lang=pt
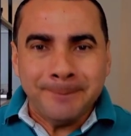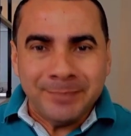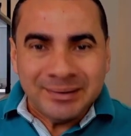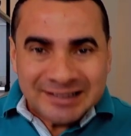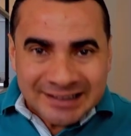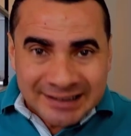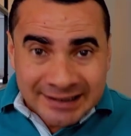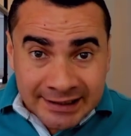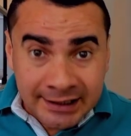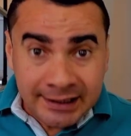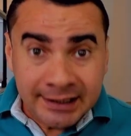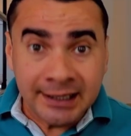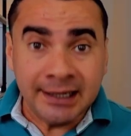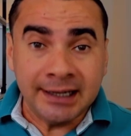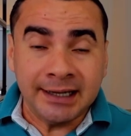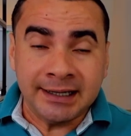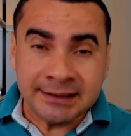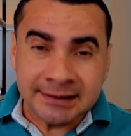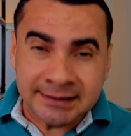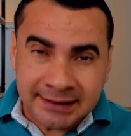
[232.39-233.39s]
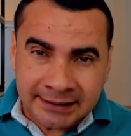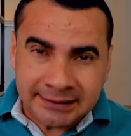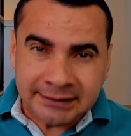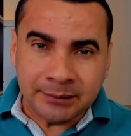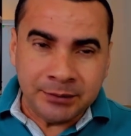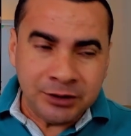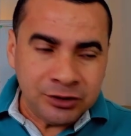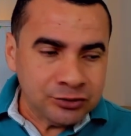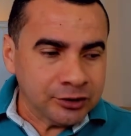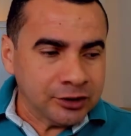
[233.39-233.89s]
siga
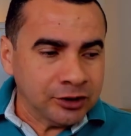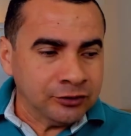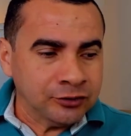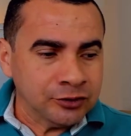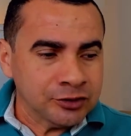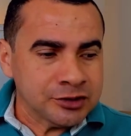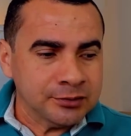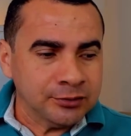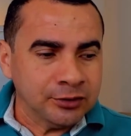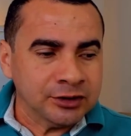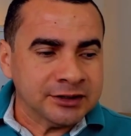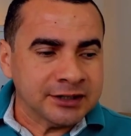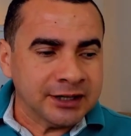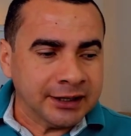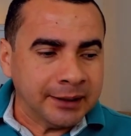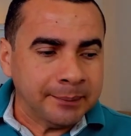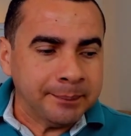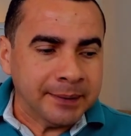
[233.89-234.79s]
exatamente o que eu vou te mostrar na